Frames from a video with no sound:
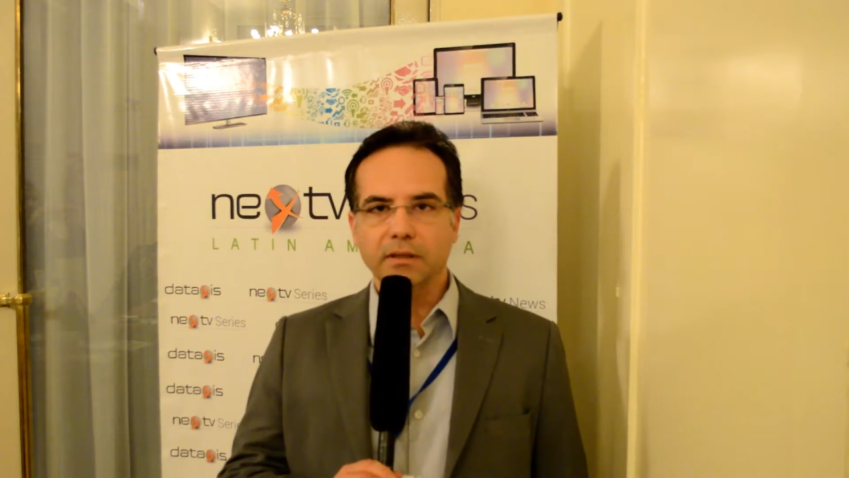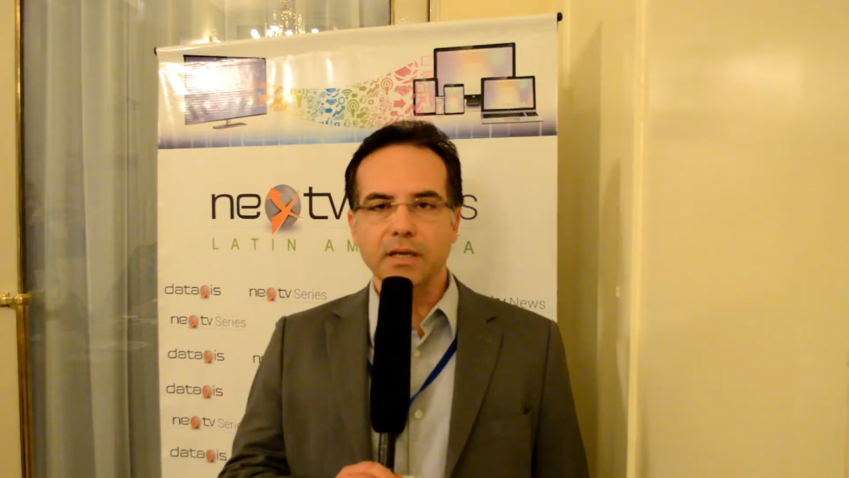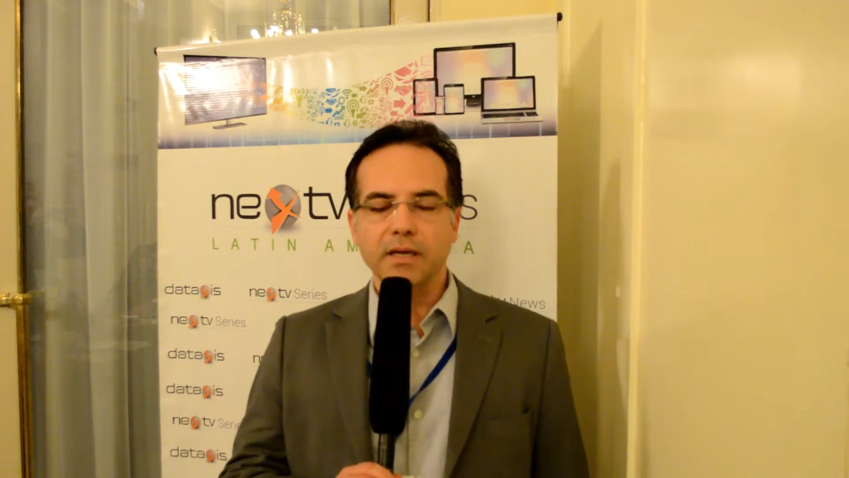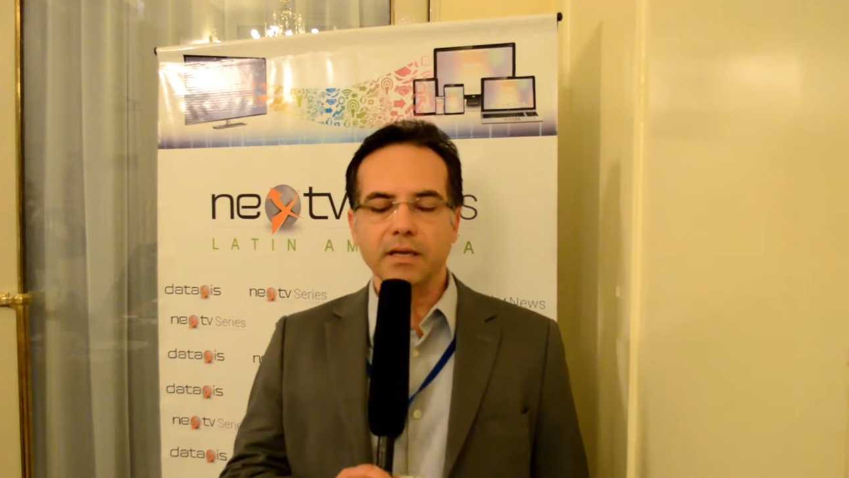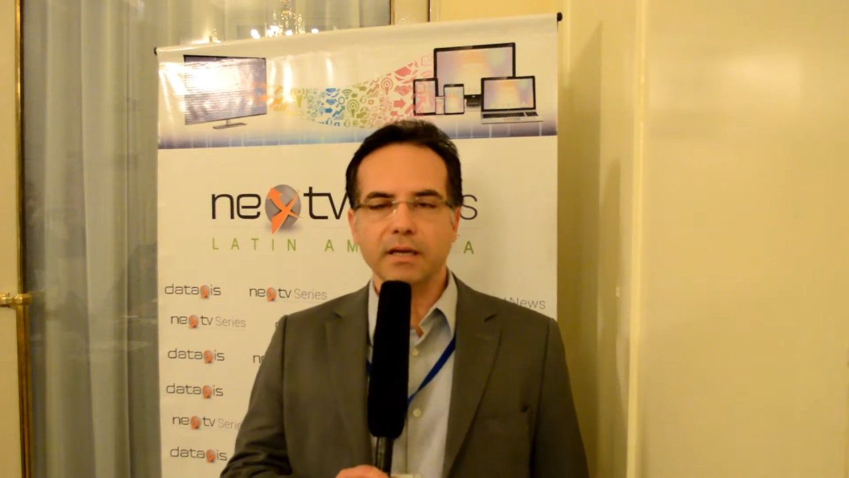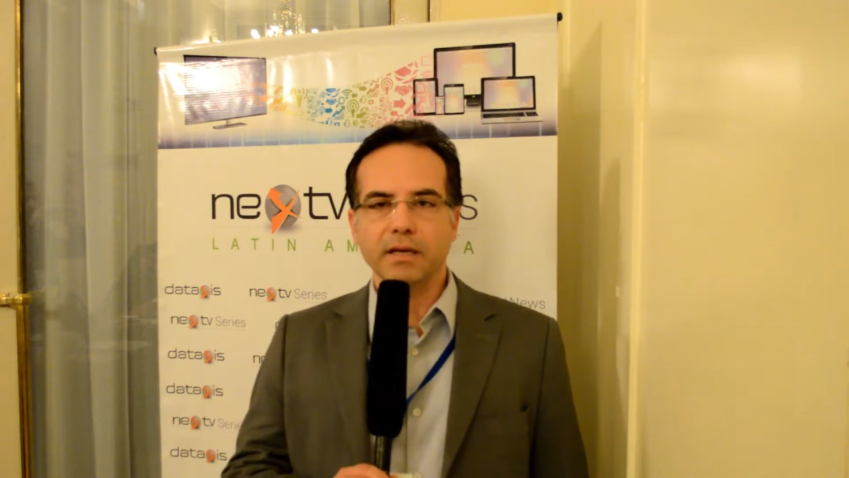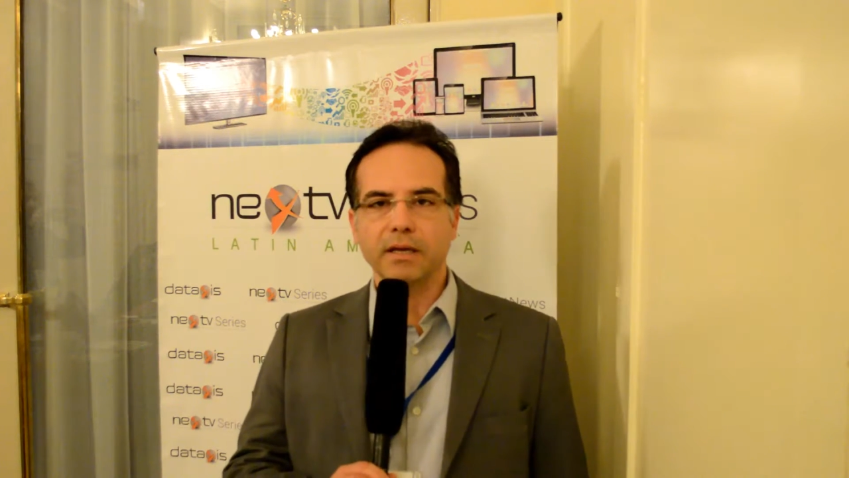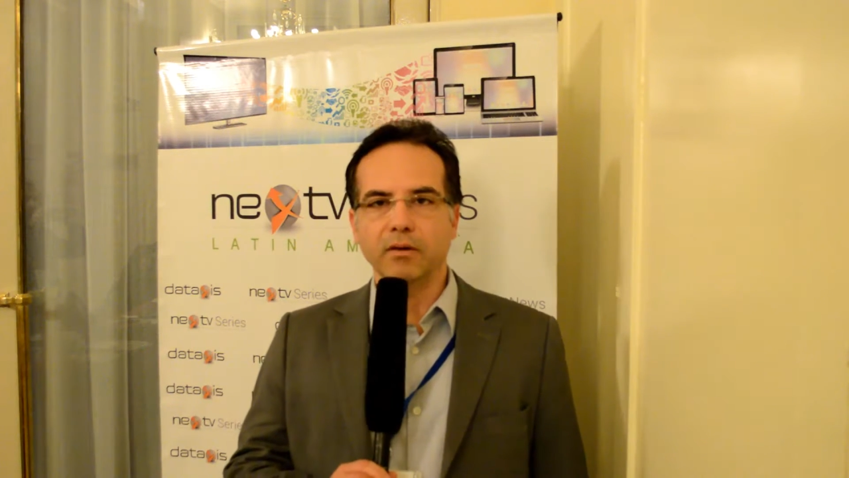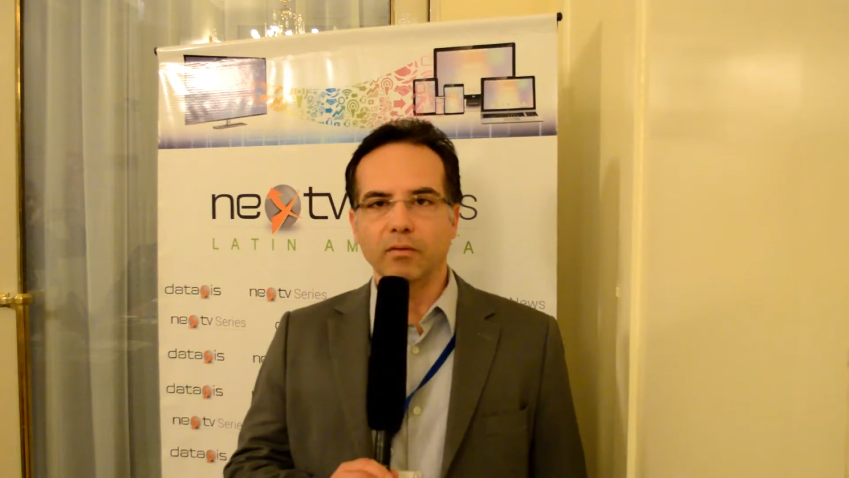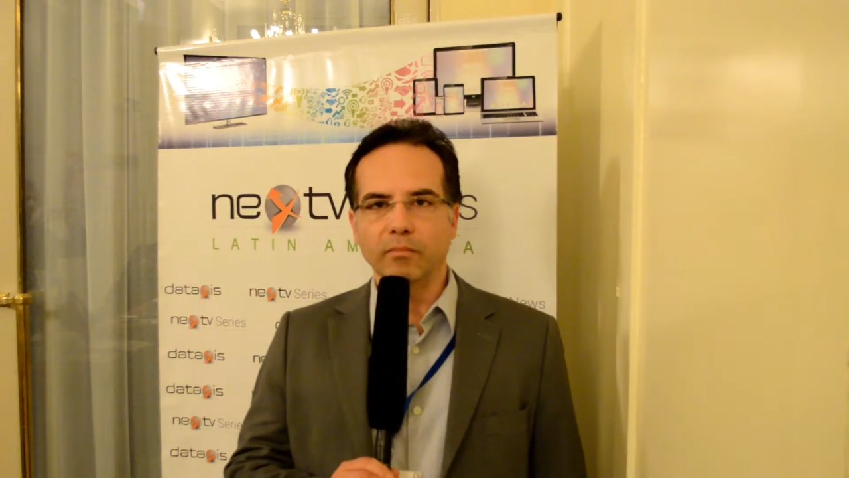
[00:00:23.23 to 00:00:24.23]

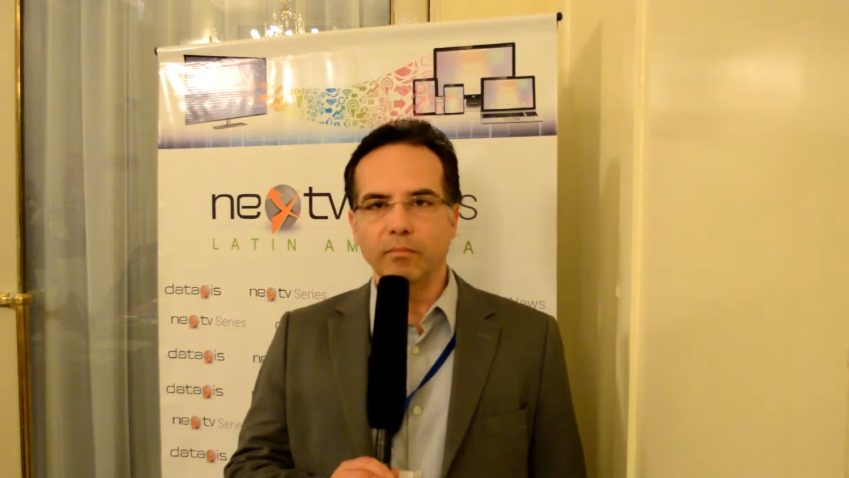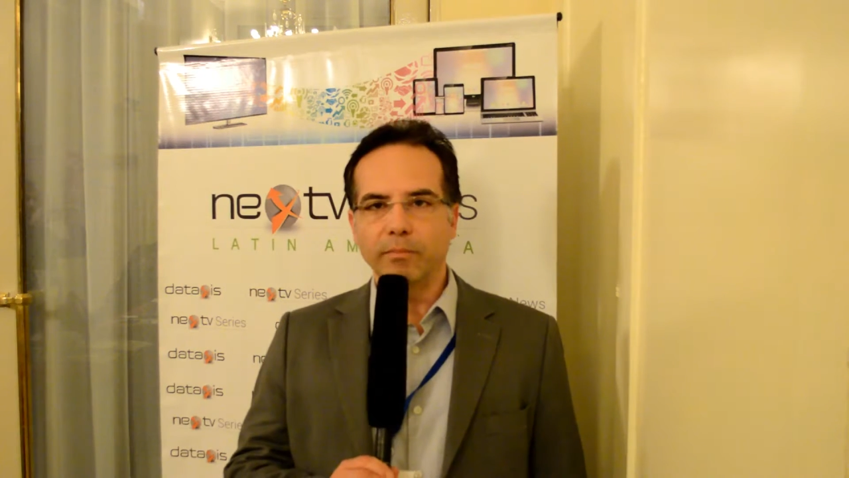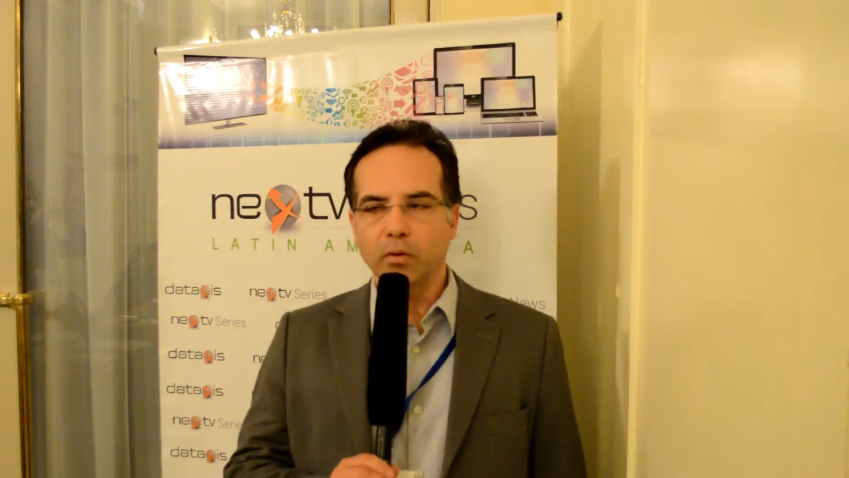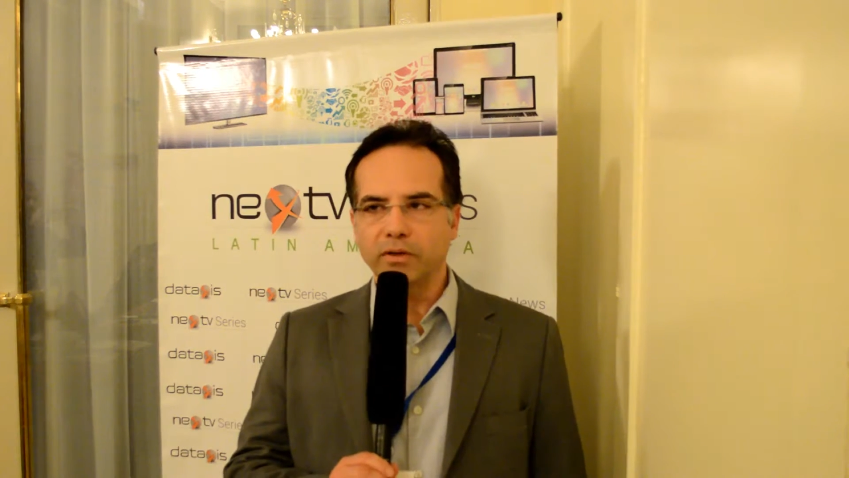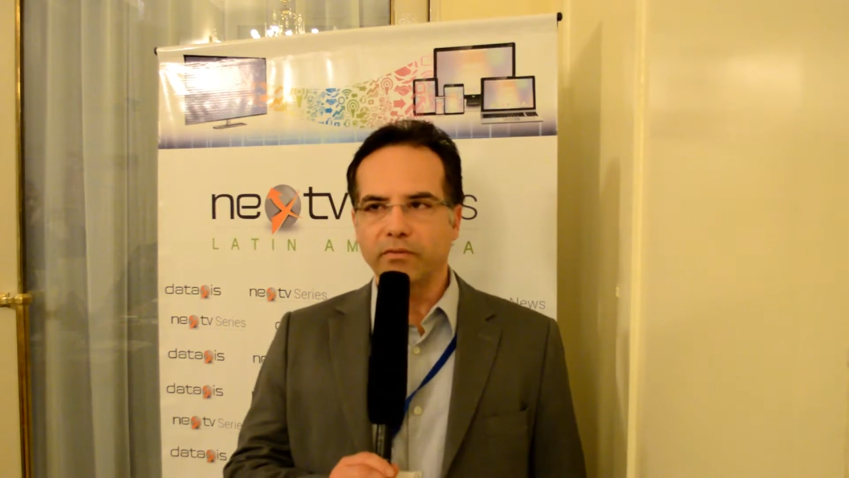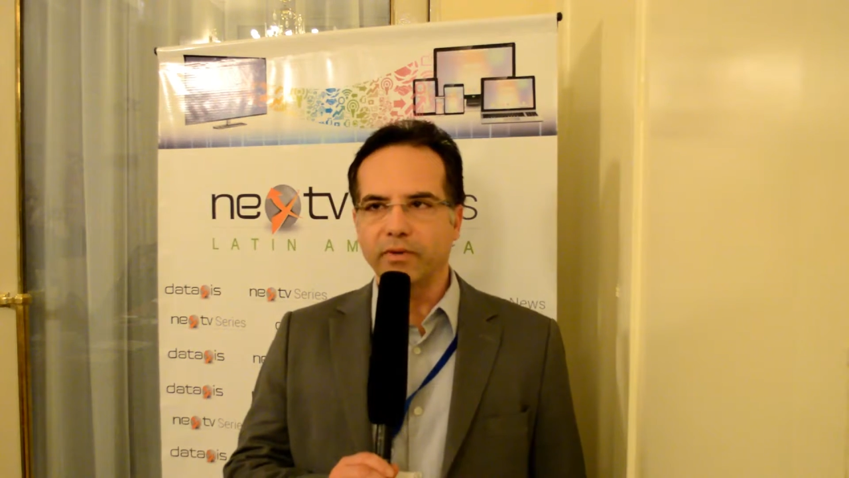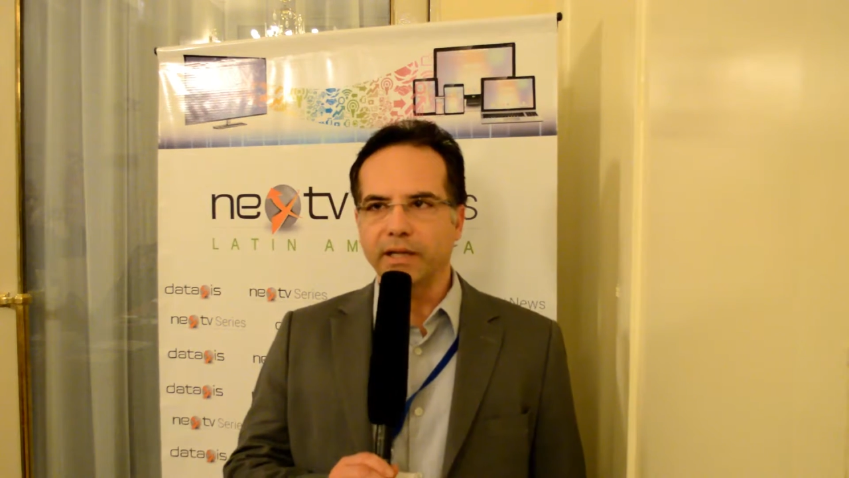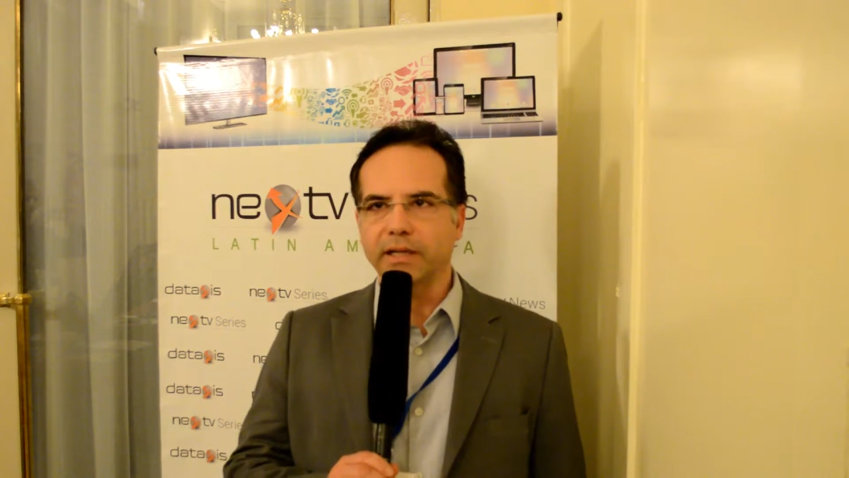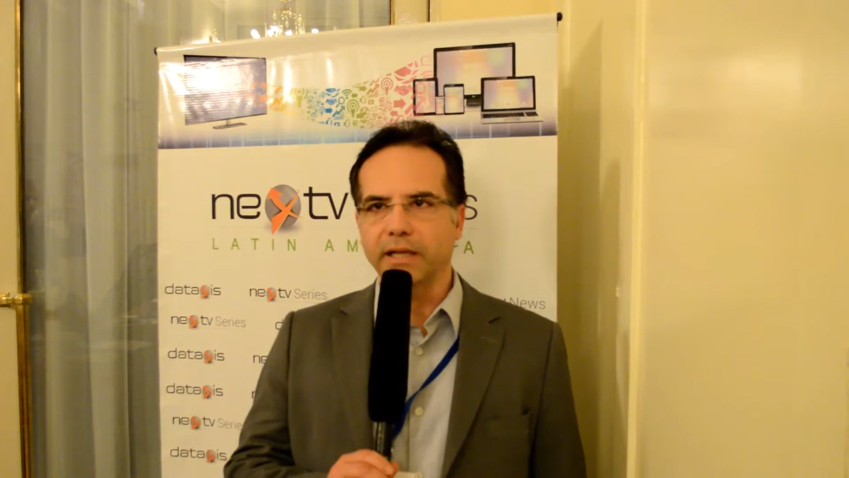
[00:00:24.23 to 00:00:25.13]
eh, un poco diferente